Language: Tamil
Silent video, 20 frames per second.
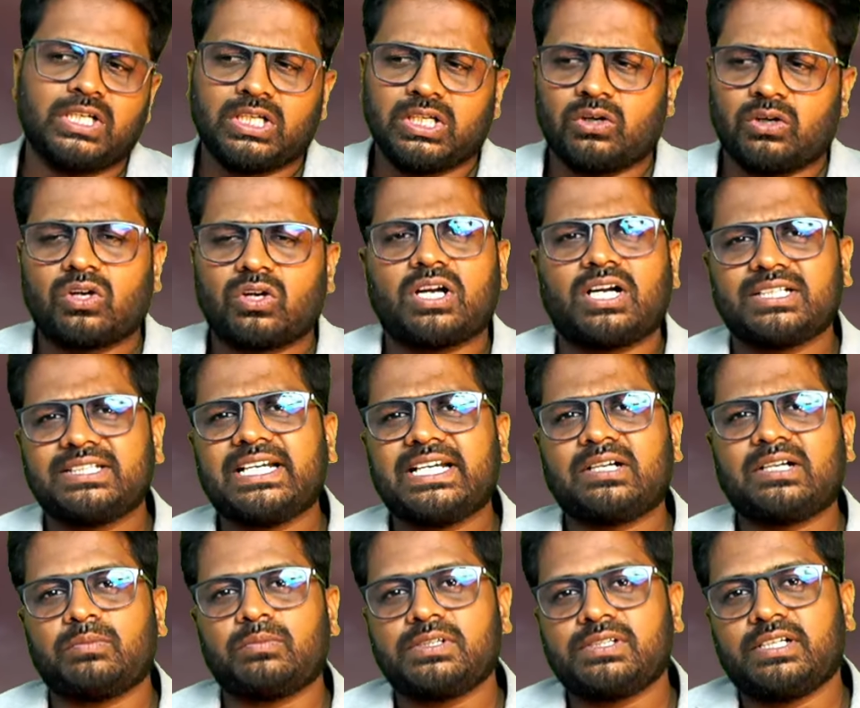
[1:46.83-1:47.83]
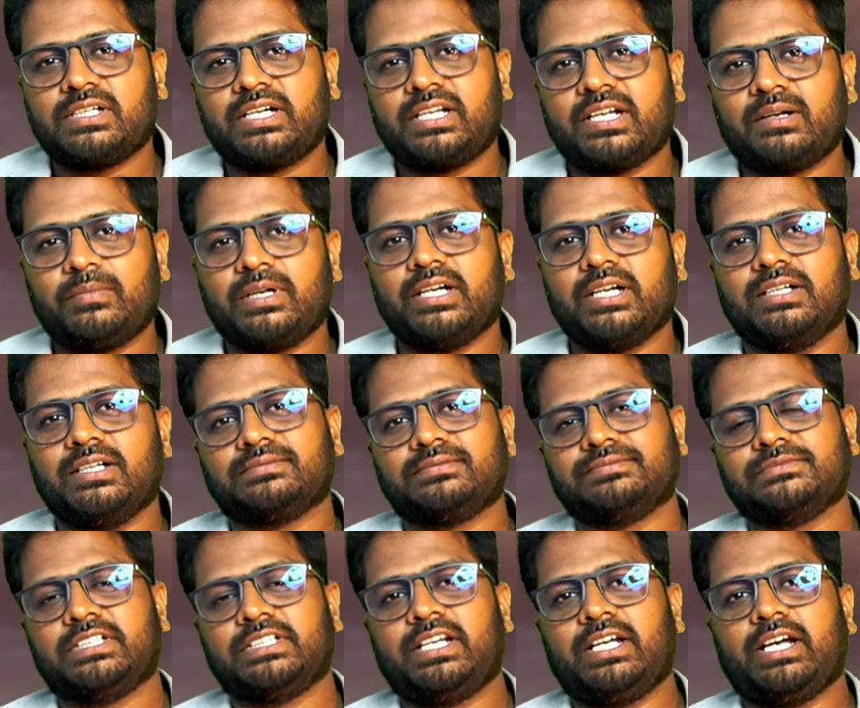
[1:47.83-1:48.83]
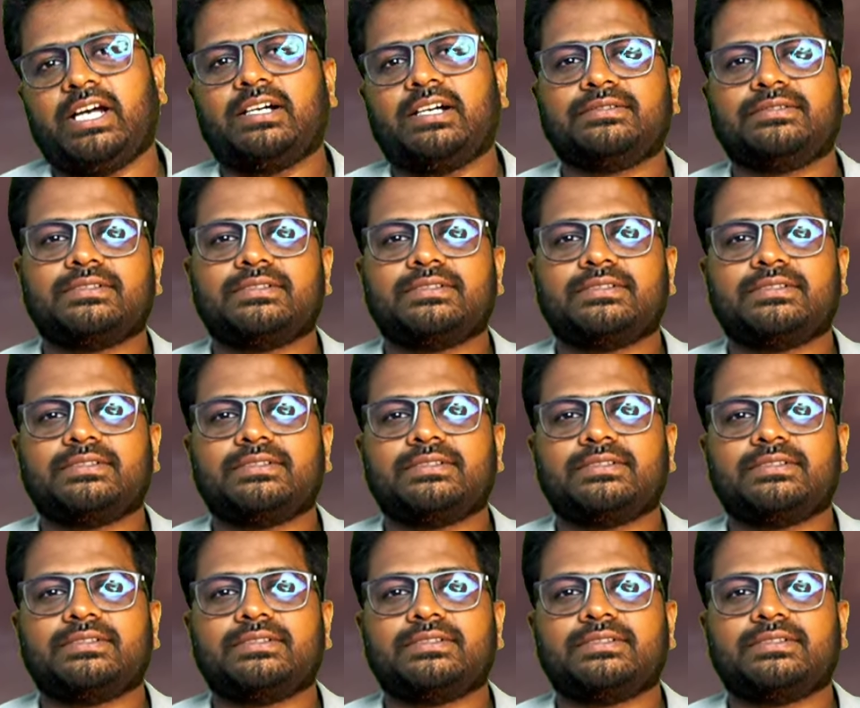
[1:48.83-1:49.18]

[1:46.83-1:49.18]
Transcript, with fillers: யூஆர் நாட் தேட் மச் டிட்டர்மினன்ட் இல்லையா